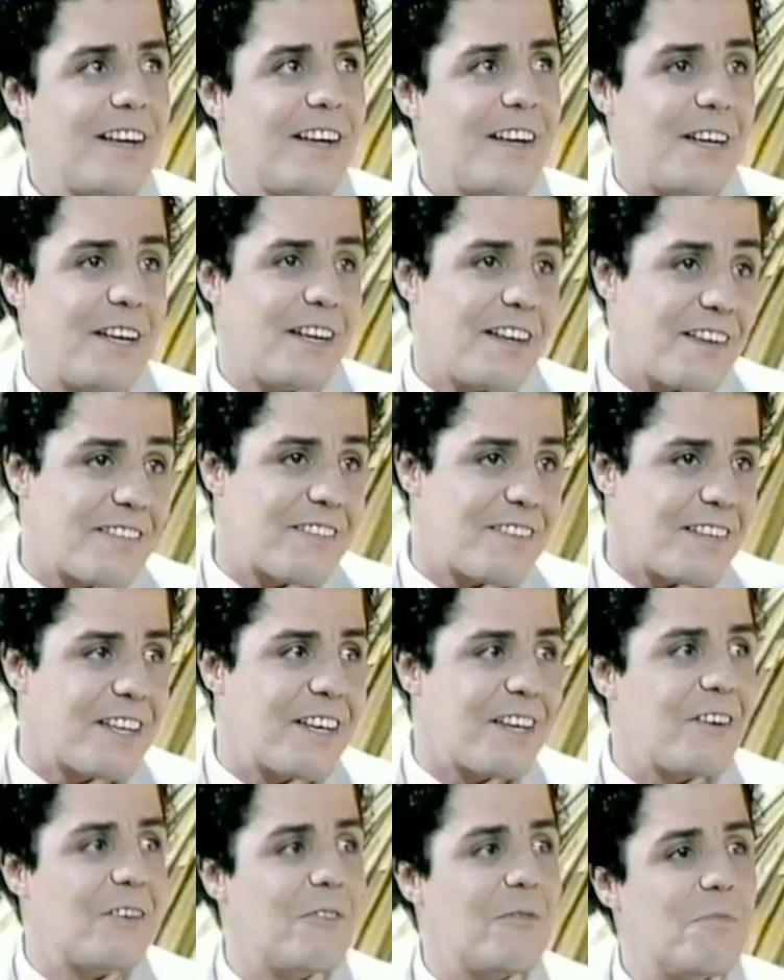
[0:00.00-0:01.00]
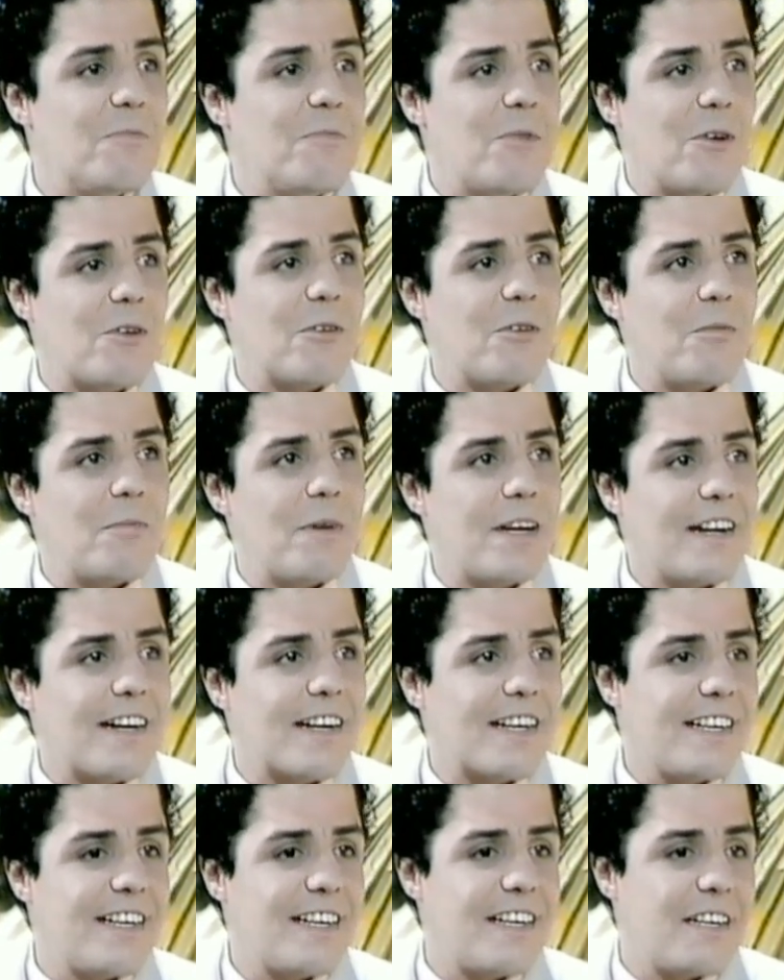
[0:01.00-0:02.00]
es, exigirle un poco para
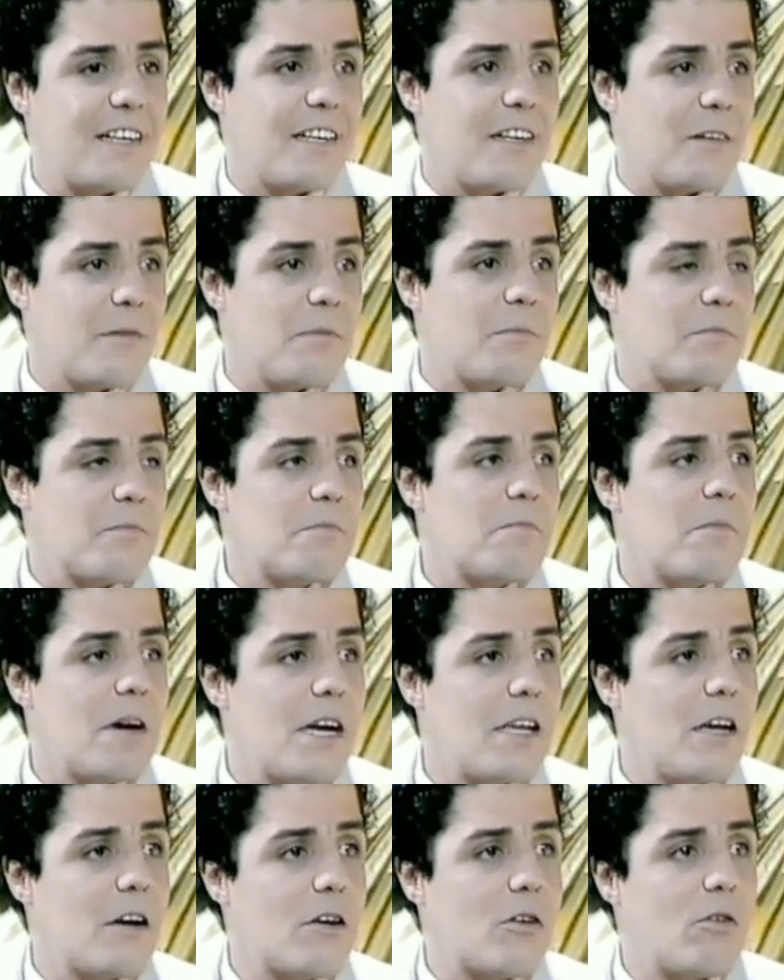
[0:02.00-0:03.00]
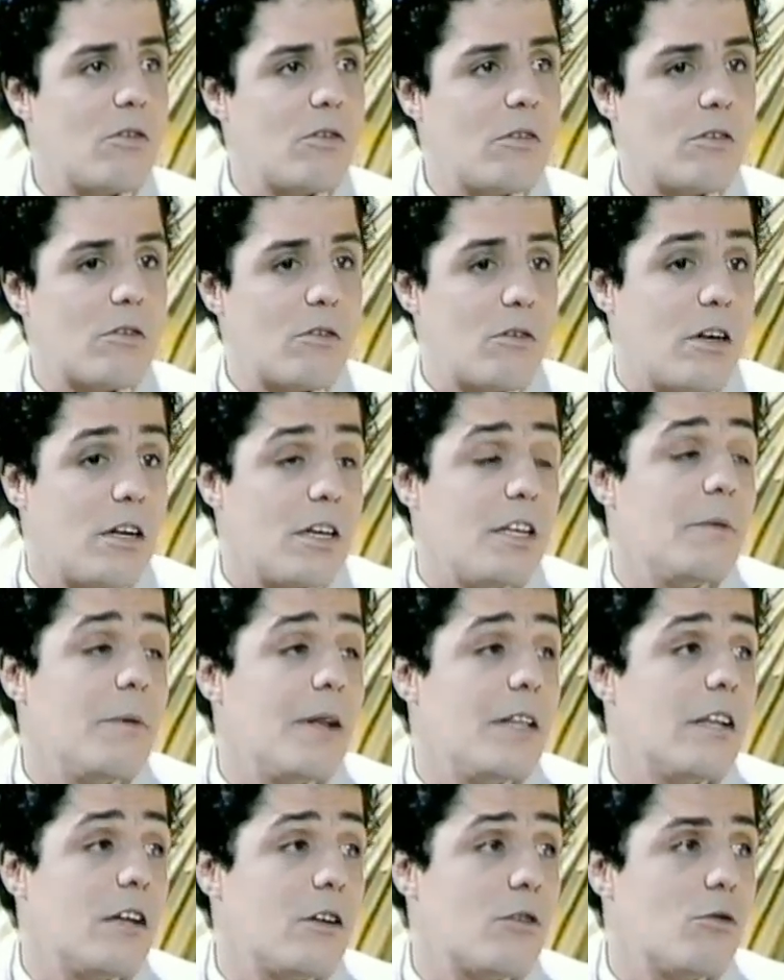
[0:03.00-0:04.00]
que vayan con, el
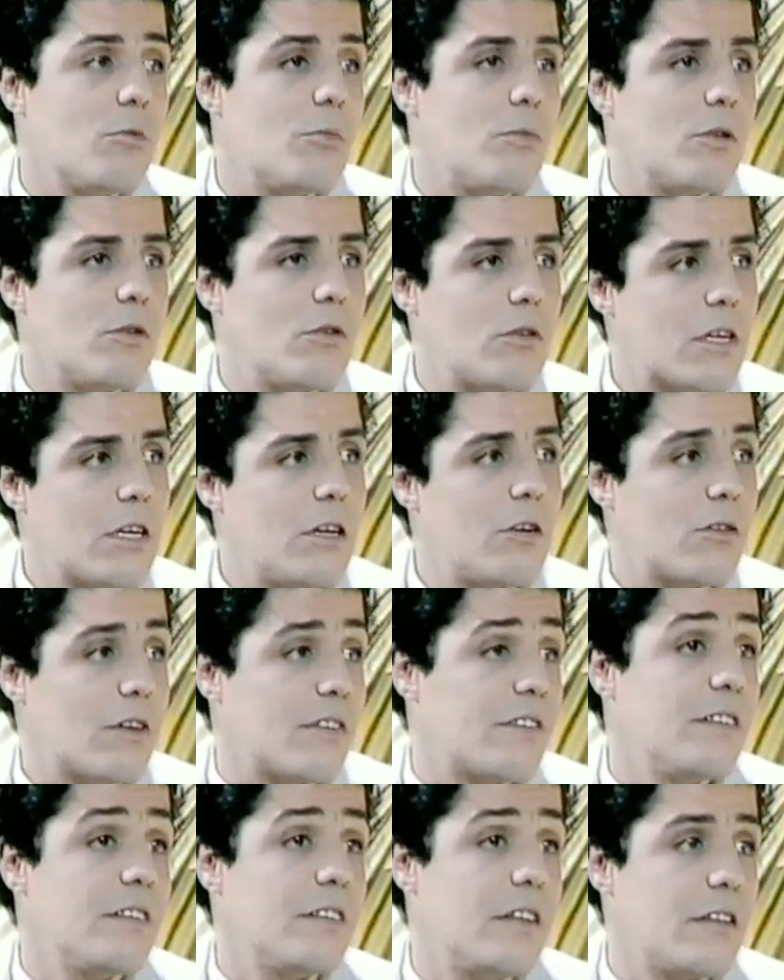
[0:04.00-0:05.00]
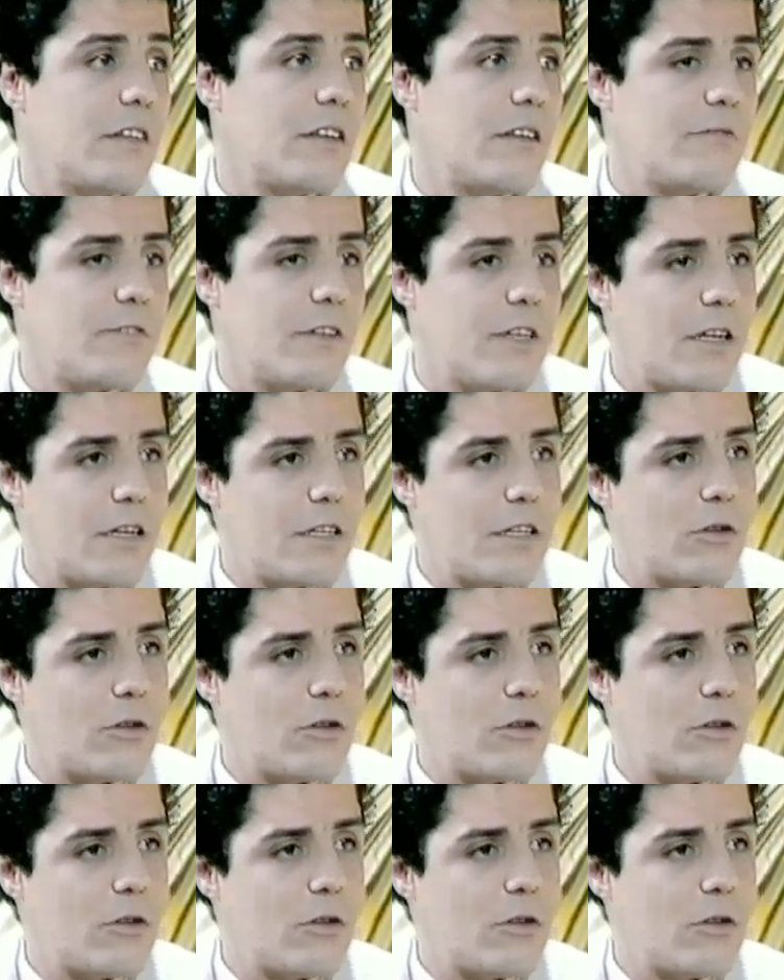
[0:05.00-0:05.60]
nivel del grupo, ¿no? que es lo que se intenta al final